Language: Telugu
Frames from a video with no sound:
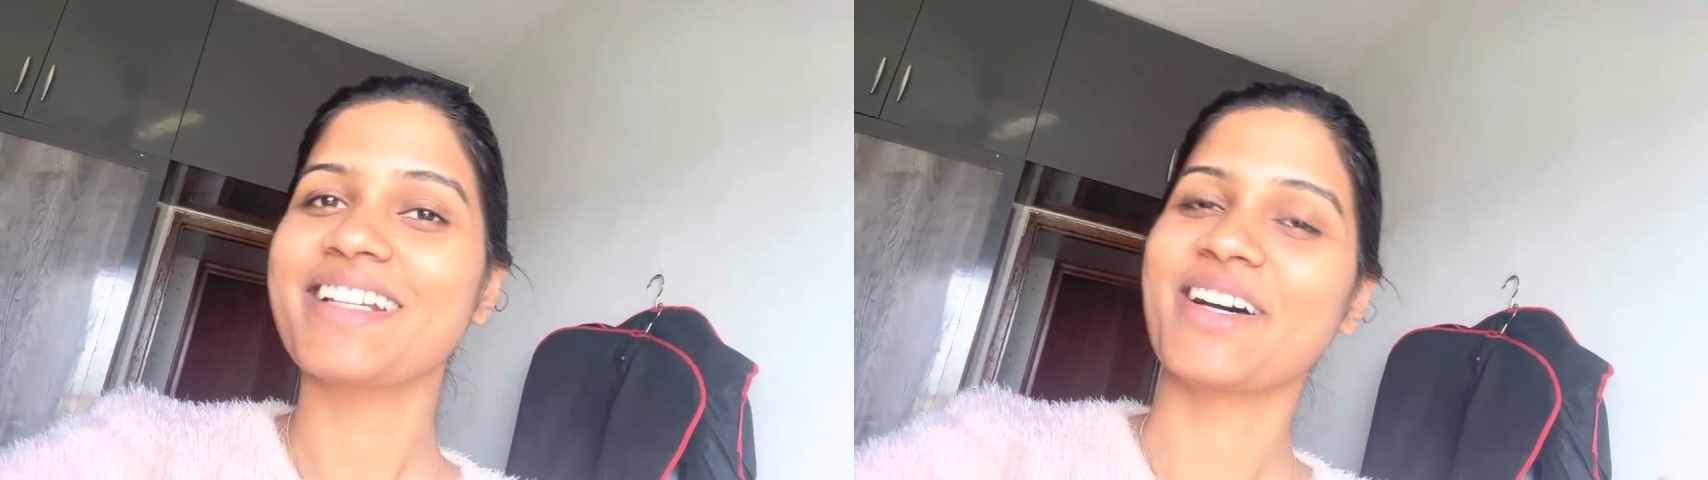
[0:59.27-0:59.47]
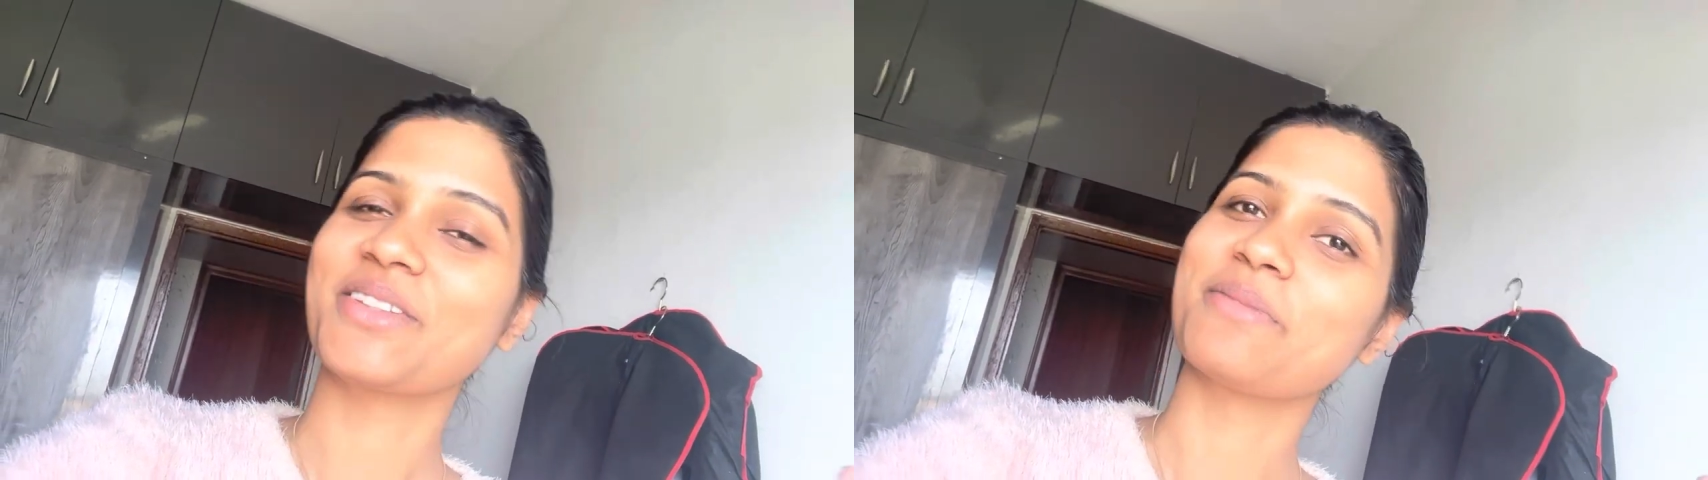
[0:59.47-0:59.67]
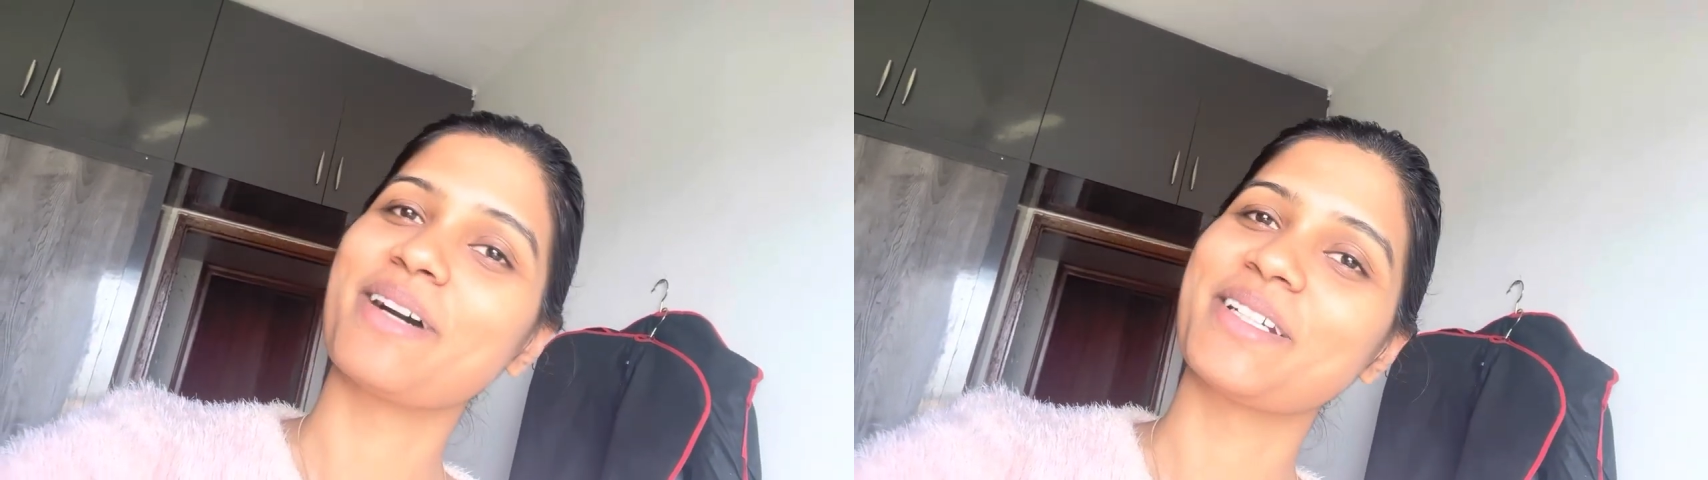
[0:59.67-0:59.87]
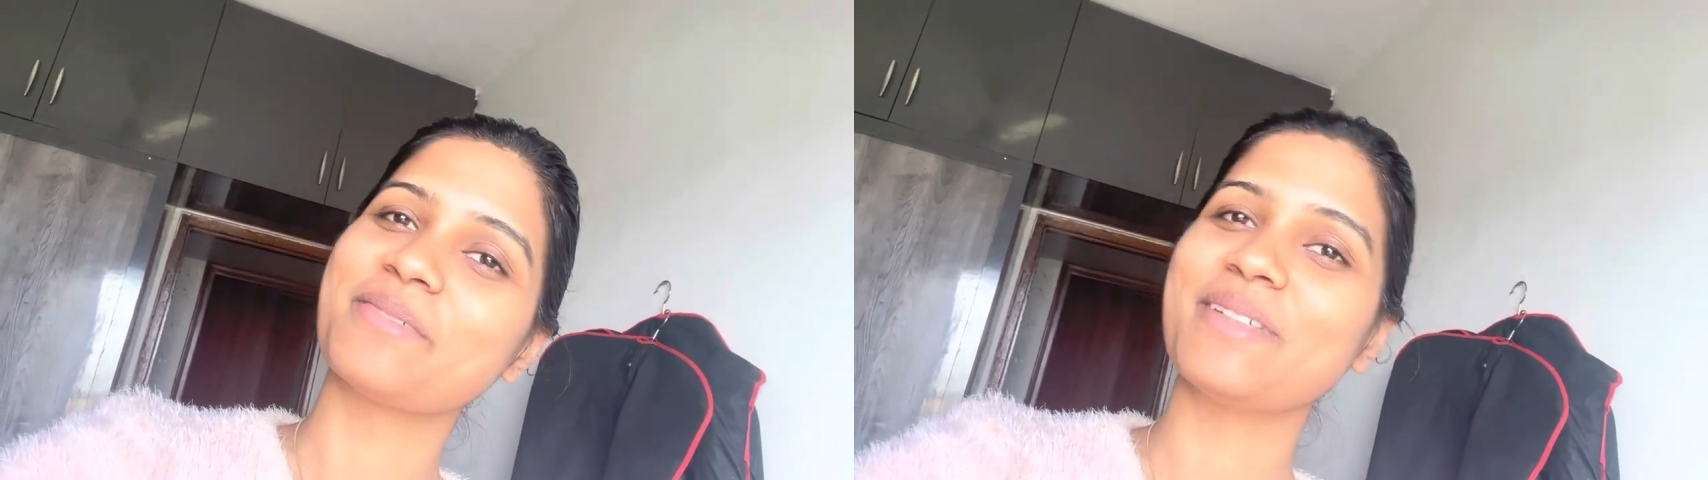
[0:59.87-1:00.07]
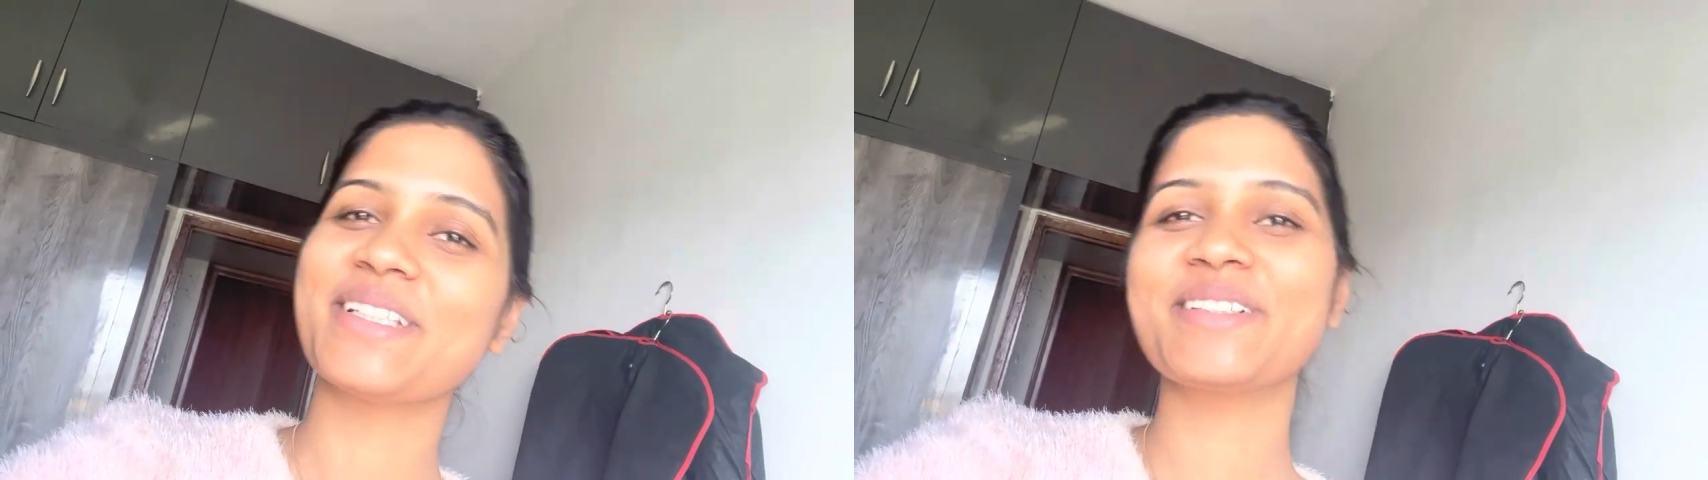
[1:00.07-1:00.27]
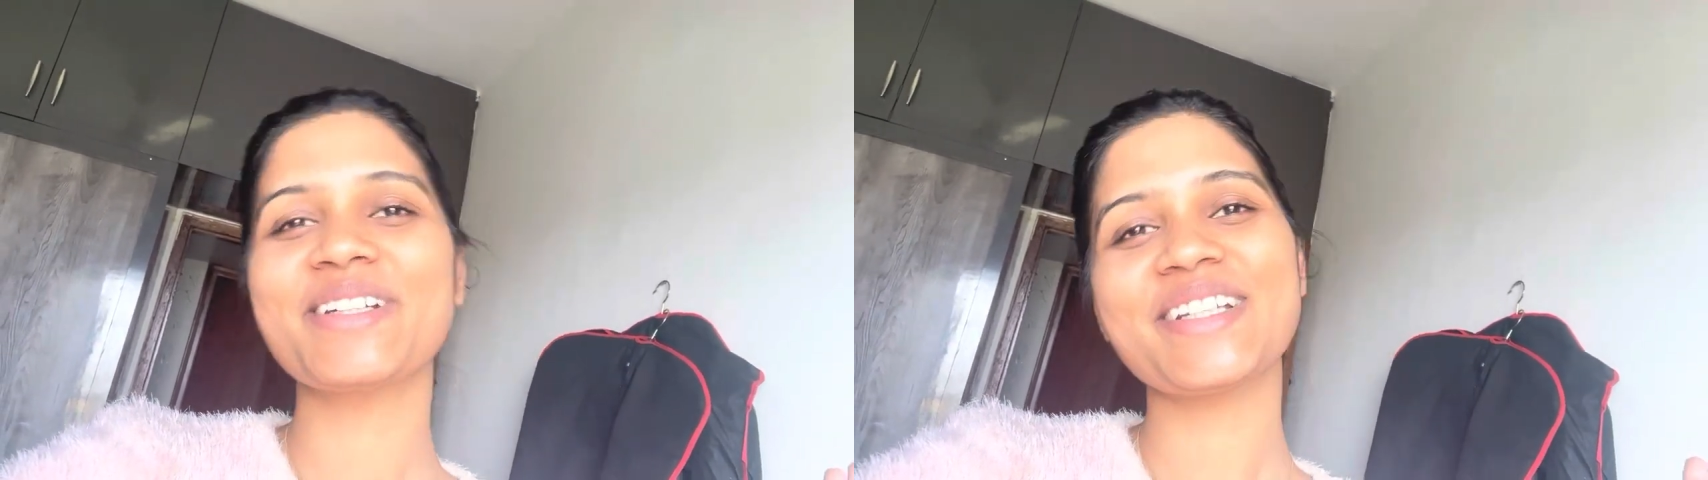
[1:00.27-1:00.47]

నాతో పాటు మీరు కూడా